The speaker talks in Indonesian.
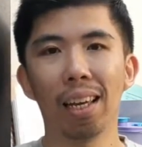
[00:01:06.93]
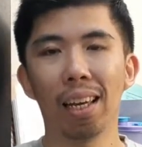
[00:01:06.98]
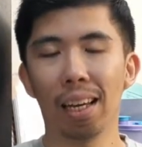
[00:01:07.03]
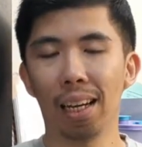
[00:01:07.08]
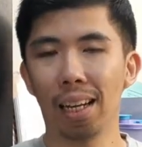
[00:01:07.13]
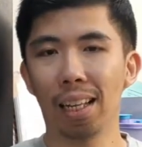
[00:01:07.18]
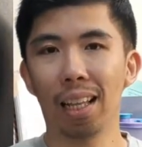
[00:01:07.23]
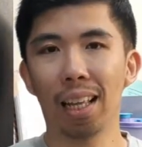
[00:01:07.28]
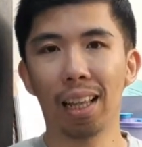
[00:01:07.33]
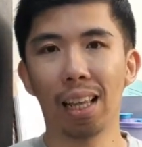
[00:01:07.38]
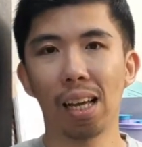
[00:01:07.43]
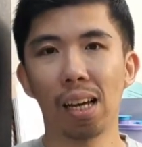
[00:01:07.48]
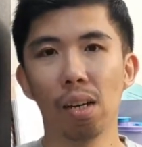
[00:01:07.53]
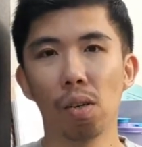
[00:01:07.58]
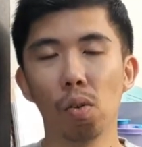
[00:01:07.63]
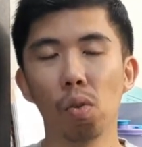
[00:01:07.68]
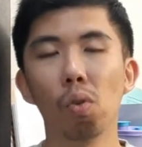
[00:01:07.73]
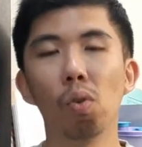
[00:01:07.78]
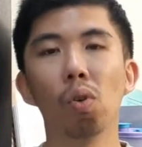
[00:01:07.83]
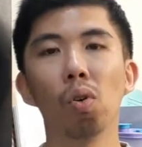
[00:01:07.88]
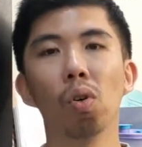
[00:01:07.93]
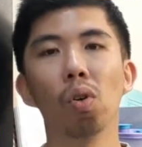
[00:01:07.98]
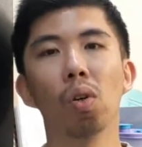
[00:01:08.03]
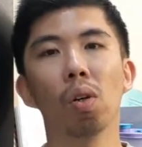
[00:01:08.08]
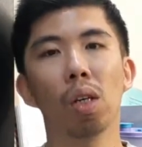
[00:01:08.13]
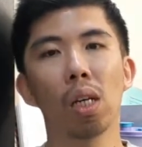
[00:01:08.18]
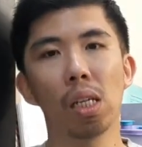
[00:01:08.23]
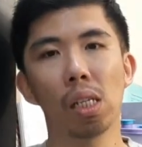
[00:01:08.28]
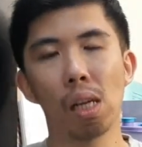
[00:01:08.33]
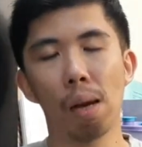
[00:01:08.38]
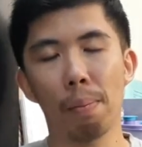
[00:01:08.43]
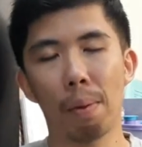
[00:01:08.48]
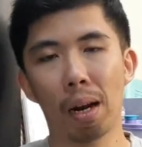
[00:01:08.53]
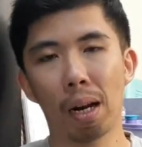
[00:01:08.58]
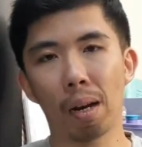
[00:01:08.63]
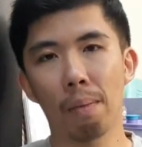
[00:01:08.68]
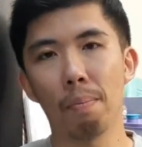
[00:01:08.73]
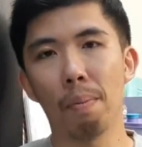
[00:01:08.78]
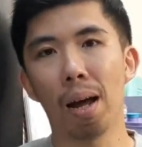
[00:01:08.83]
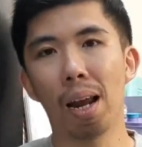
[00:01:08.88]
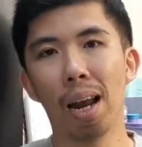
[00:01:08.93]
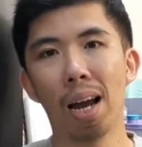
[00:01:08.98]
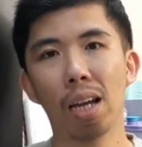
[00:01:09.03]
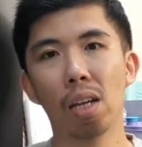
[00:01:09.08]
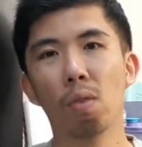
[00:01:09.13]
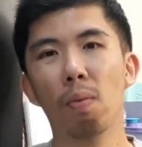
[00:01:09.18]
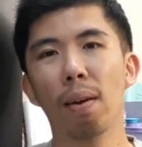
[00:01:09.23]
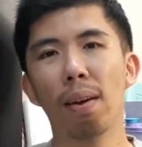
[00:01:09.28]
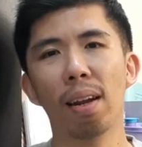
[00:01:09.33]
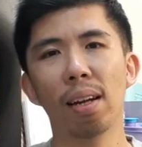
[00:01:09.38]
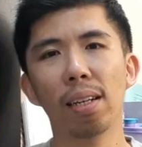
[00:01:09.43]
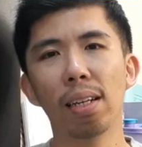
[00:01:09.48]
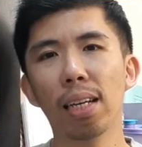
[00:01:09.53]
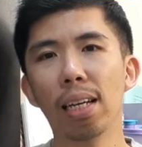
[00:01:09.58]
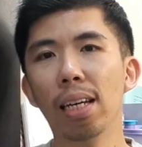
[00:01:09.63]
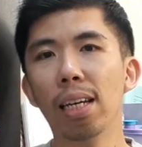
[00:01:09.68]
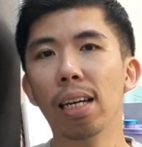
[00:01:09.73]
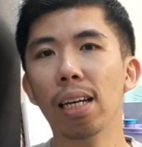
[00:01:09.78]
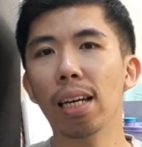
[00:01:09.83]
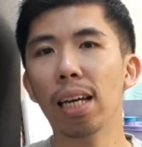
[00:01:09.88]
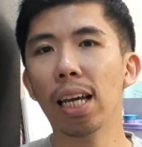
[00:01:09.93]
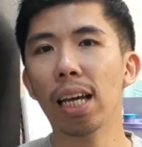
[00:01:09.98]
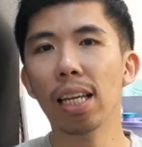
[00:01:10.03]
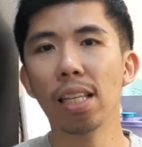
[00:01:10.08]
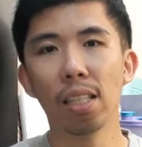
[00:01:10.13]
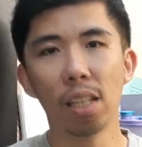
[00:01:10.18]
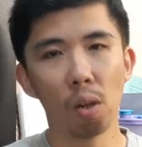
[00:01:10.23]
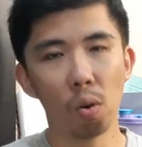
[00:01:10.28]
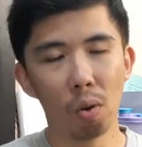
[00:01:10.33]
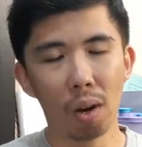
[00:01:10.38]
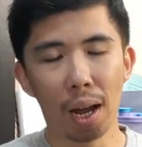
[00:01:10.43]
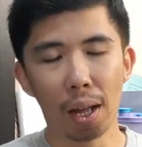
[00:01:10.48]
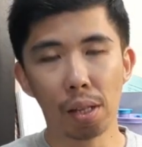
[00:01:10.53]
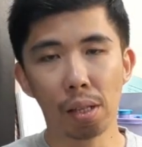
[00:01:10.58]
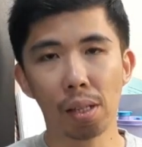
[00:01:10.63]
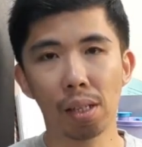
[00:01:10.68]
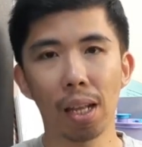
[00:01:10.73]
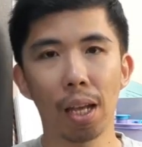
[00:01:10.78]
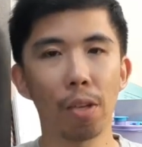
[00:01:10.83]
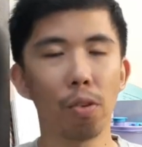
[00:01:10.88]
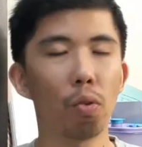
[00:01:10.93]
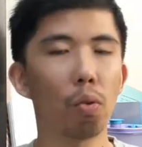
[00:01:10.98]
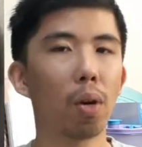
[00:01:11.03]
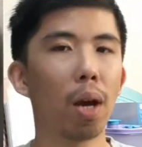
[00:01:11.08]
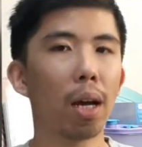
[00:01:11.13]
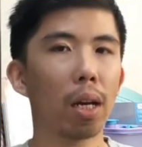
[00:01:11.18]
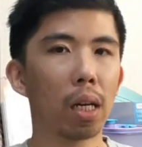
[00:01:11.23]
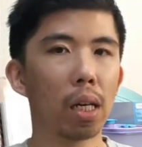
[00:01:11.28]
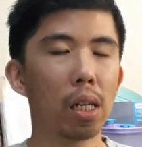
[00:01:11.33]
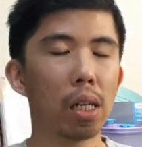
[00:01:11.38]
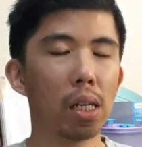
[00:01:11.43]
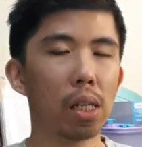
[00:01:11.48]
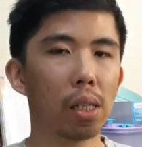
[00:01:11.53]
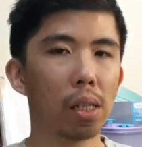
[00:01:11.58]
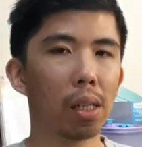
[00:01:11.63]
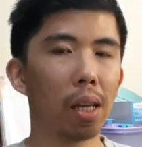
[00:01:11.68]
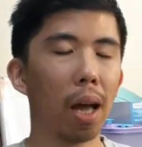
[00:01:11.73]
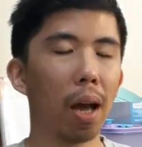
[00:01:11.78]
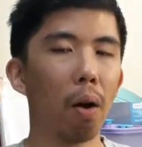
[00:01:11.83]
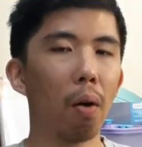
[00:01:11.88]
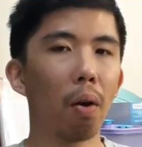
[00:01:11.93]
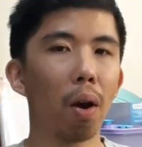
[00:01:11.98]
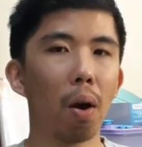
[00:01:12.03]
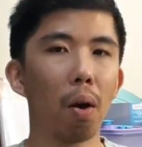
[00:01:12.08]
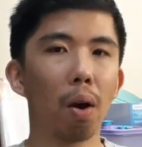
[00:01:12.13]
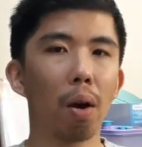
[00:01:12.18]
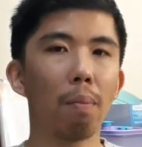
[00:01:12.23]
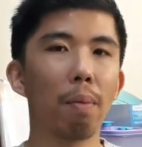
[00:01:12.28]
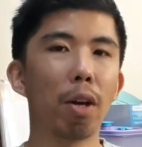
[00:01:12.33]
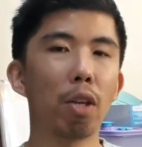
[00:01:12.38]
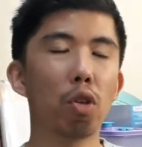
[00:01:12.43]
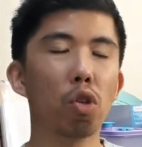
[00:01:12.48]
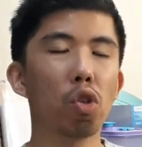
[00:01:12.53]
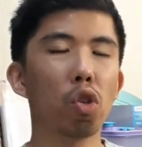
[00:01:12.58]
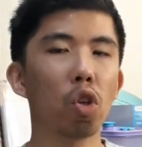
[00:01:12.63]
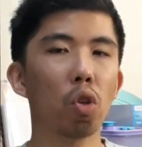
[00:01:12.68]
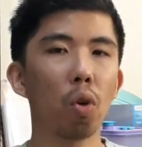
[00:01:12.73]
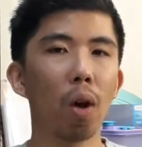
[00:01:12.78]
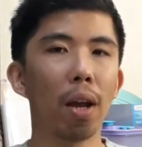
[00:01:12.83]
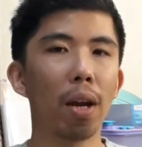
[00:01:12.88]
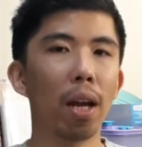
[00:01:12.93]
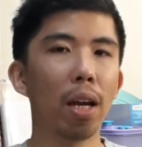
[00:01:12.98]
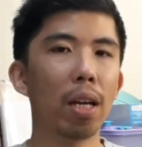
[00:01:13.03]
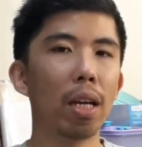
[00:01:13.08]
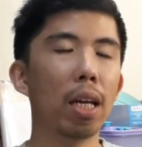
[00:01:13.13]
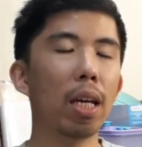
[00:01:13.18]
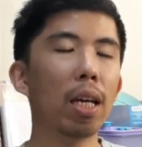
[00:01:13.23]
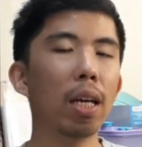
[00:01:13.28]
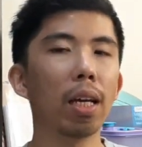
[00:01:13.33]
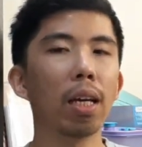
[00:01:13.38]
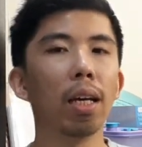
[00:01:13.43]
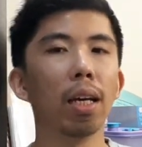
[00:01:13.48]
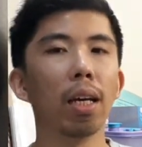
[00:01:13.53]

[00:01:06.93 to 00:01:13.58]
Ya, kita tahu kisah para gembala itu ada di Injil Lukas dan juga kisah orang-orang majus itu ada di